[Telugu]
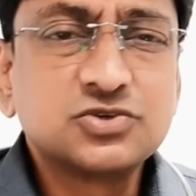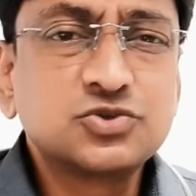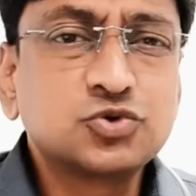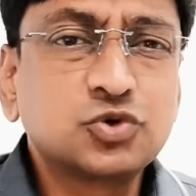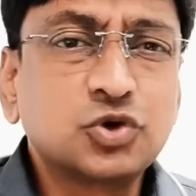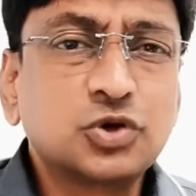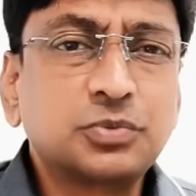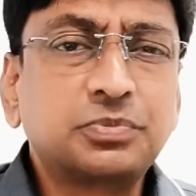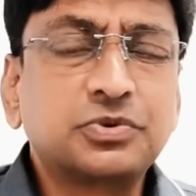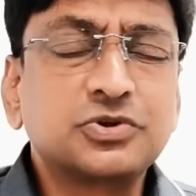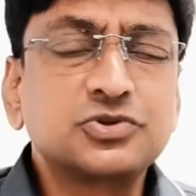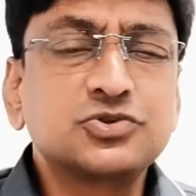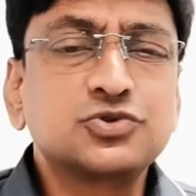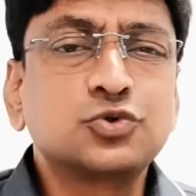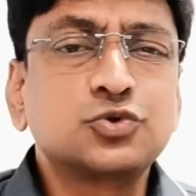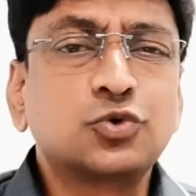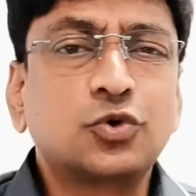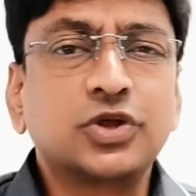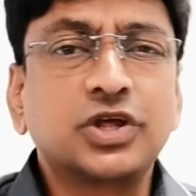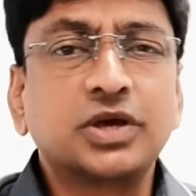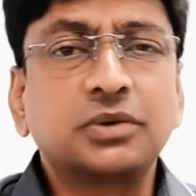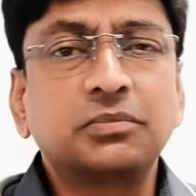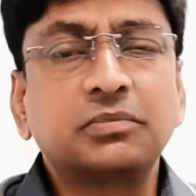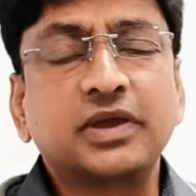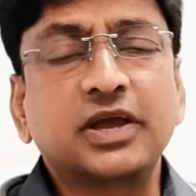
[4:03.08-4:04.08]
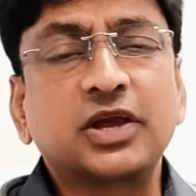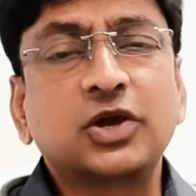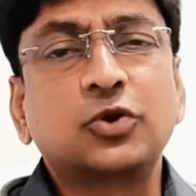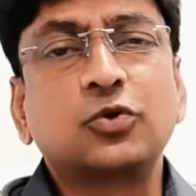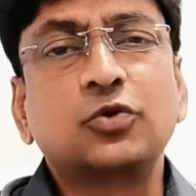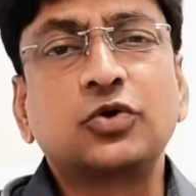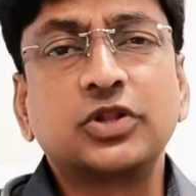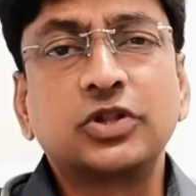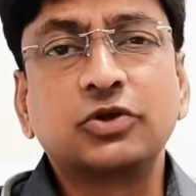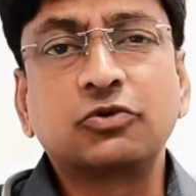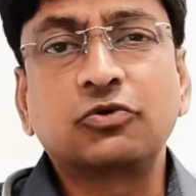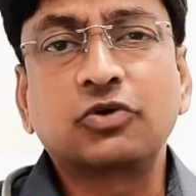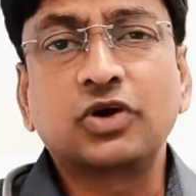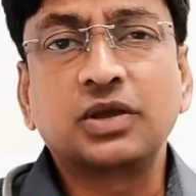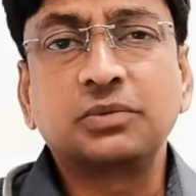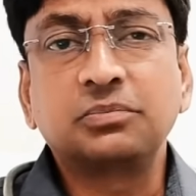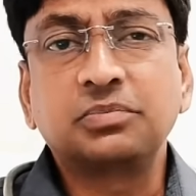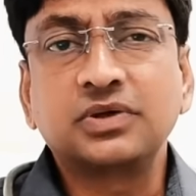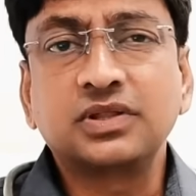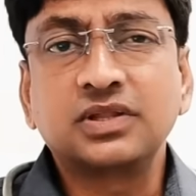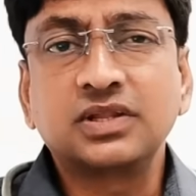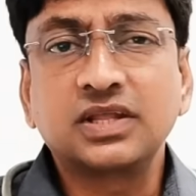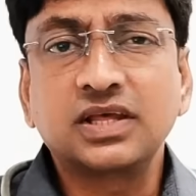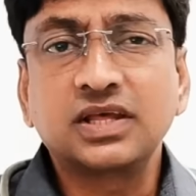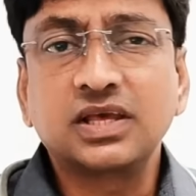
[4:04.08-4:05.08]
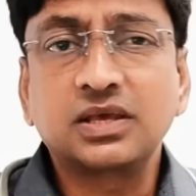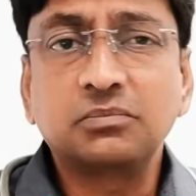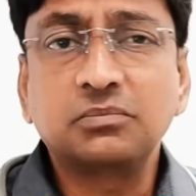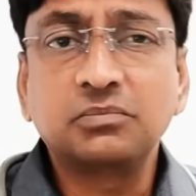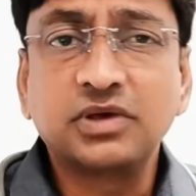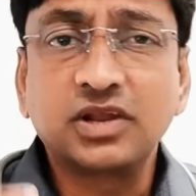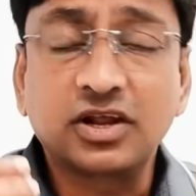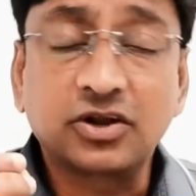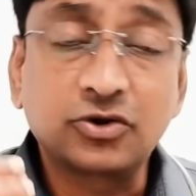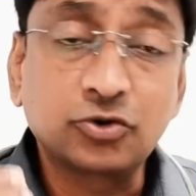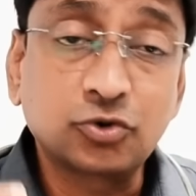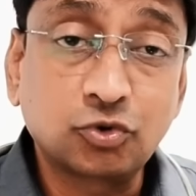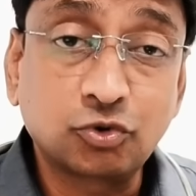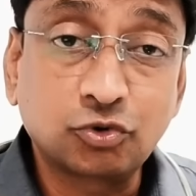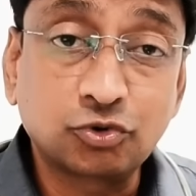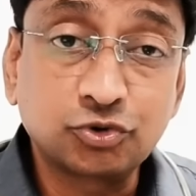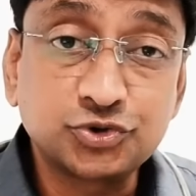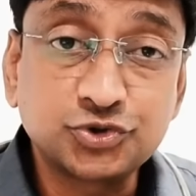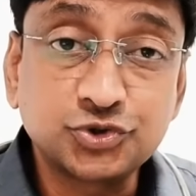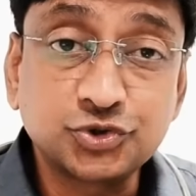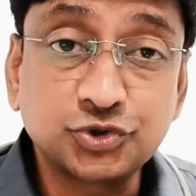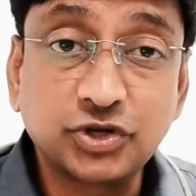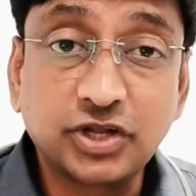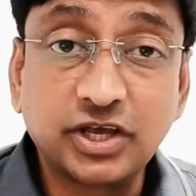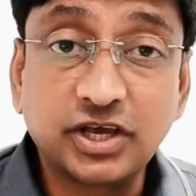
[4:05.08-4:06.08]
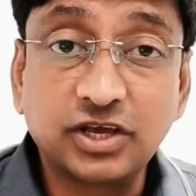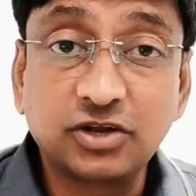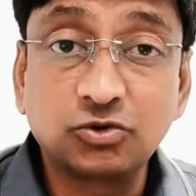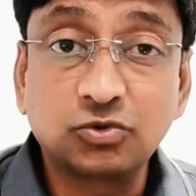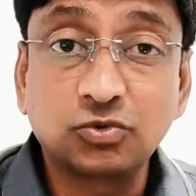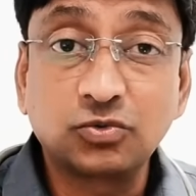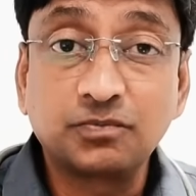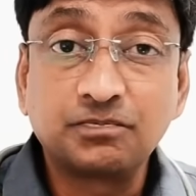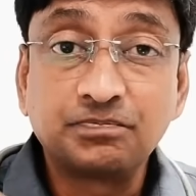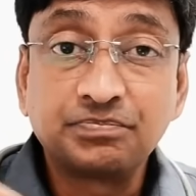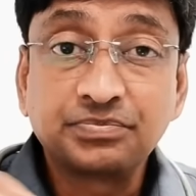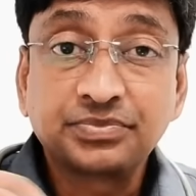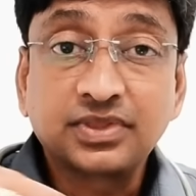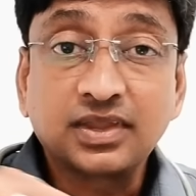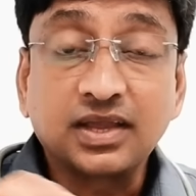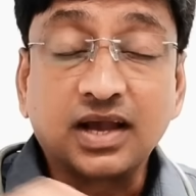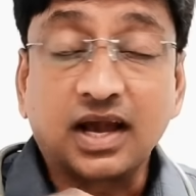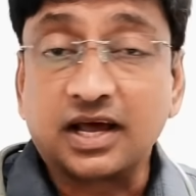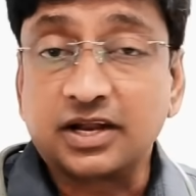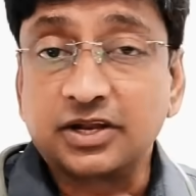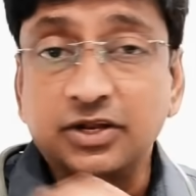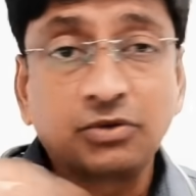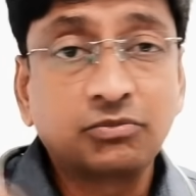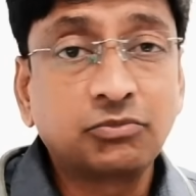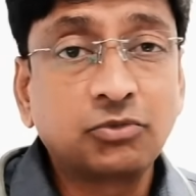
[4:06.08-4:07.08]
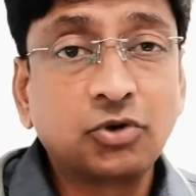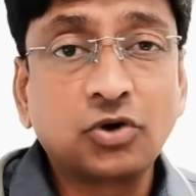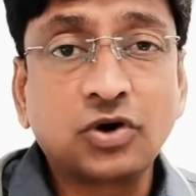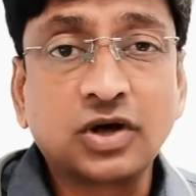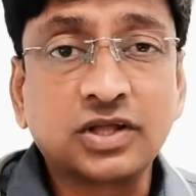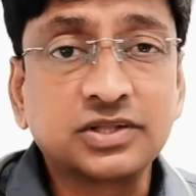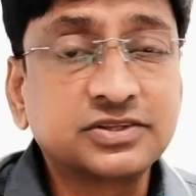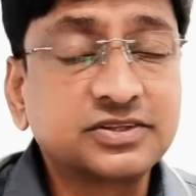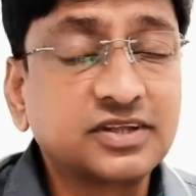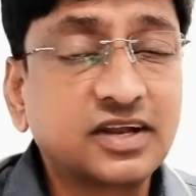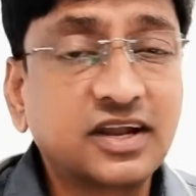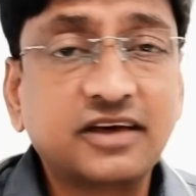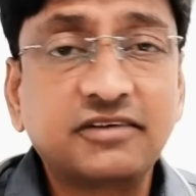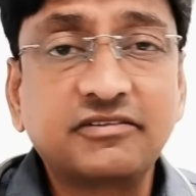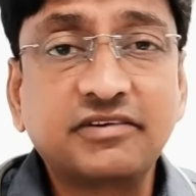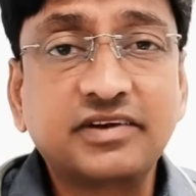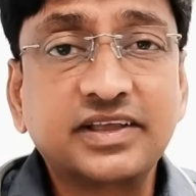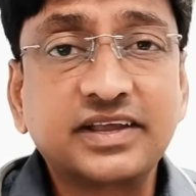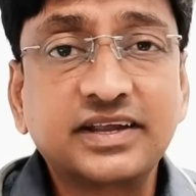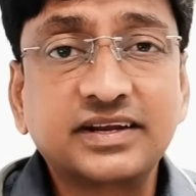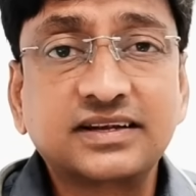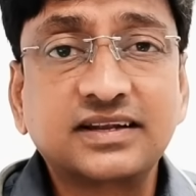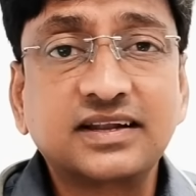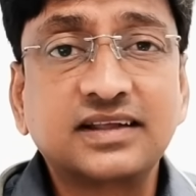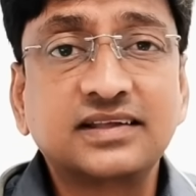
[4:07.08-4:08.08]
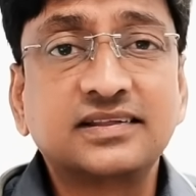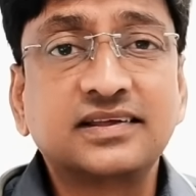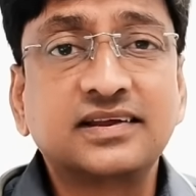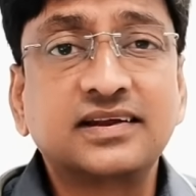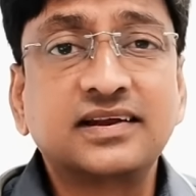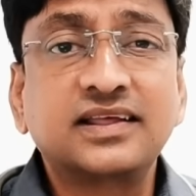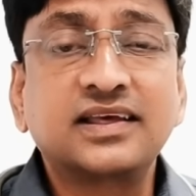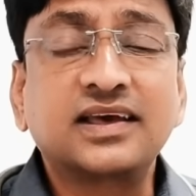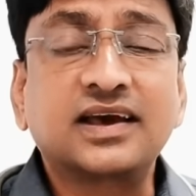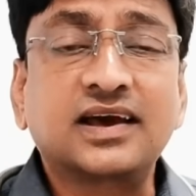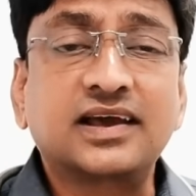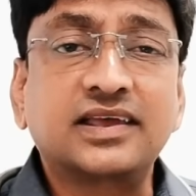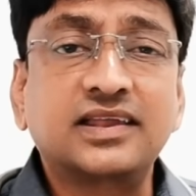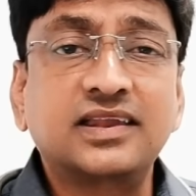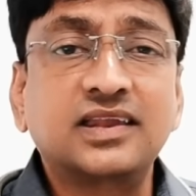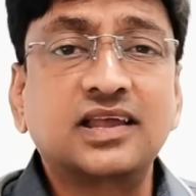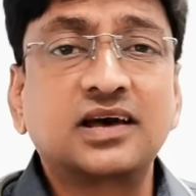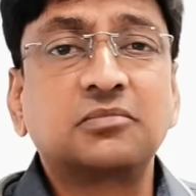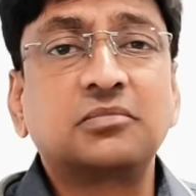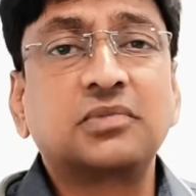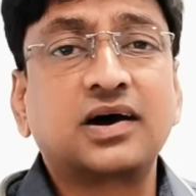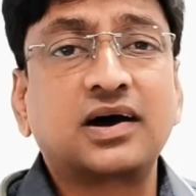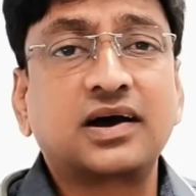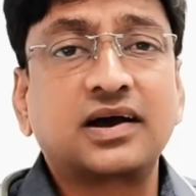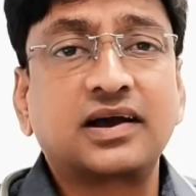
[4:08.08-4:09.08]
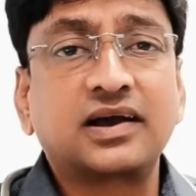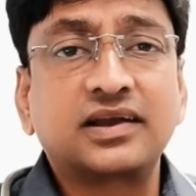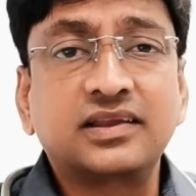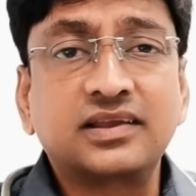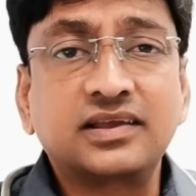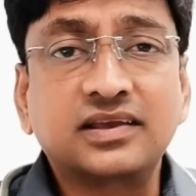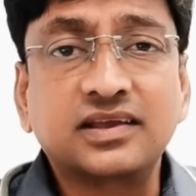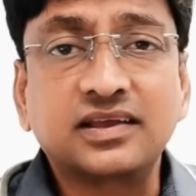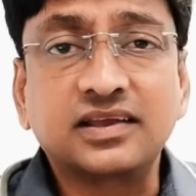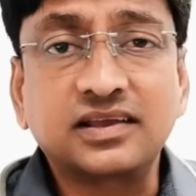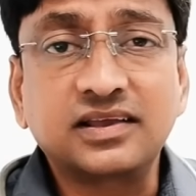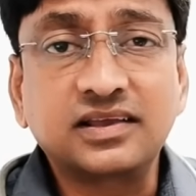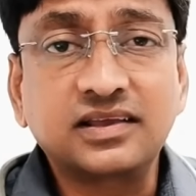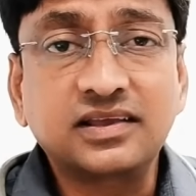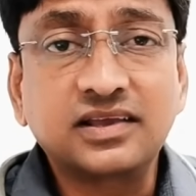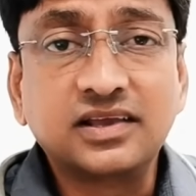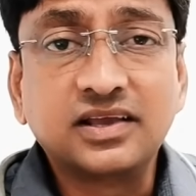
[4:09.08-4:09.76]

సో ఇప్పుడు సోడియం ఎక్కువ ఎందుకు అయిపోయింది మీరు అనుకోవచ్చు నేను అన్నంలో అంతలా వెయ్యట్లేదండి అయినా మా ఆయనకి